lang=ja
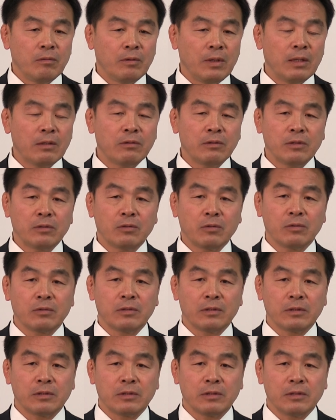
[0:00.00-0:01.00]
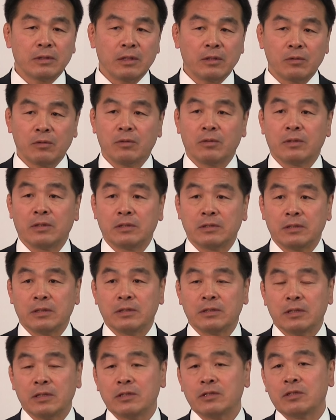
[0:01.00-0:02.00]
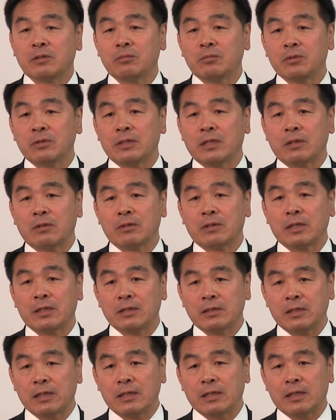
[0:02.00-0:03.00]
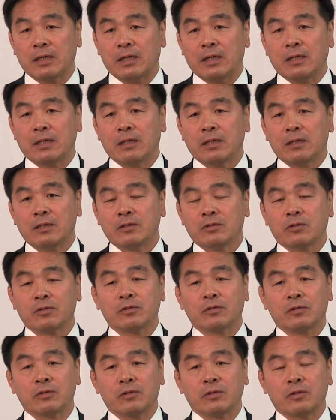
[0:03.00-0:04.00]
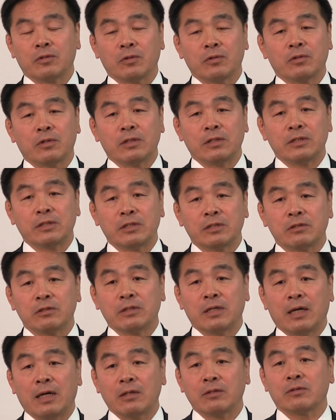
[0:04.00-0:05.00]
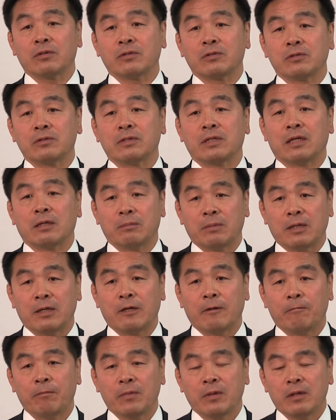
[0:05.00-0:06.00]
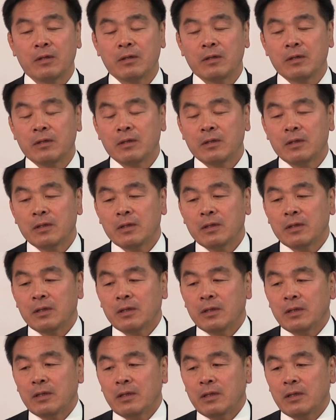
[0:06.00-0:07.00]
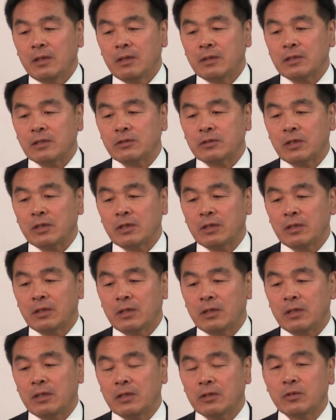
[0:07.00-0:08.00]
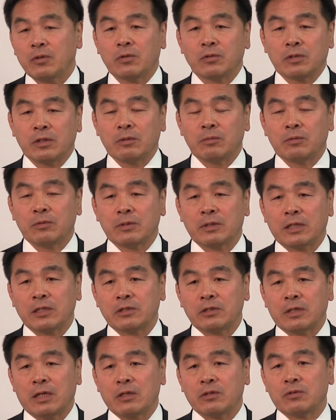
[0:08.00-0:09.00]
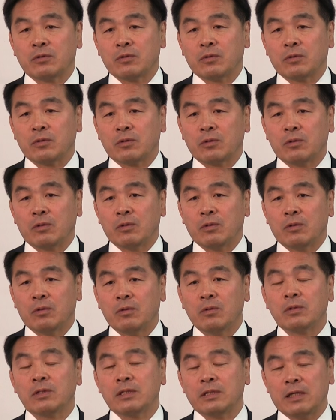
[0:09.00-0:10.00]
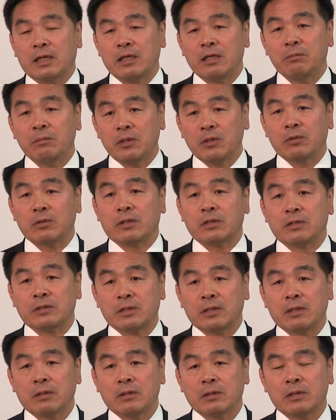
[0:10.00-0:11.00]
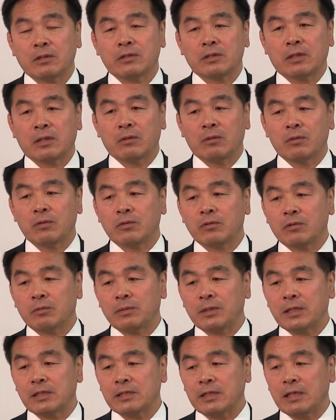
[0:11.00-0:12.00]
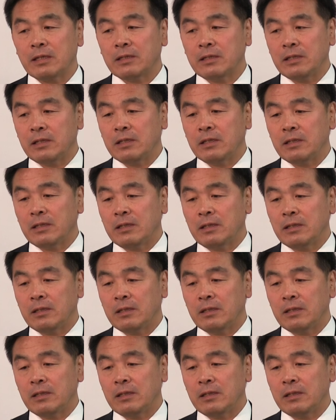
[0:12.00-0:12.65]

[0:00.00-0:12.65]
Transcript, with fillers: 我が国にとってのですね、精神文化の原点が一つ京都に軸があるとするならば、私は京都に文化庁があるということの大きな意味をですね、私は多くの皆さんに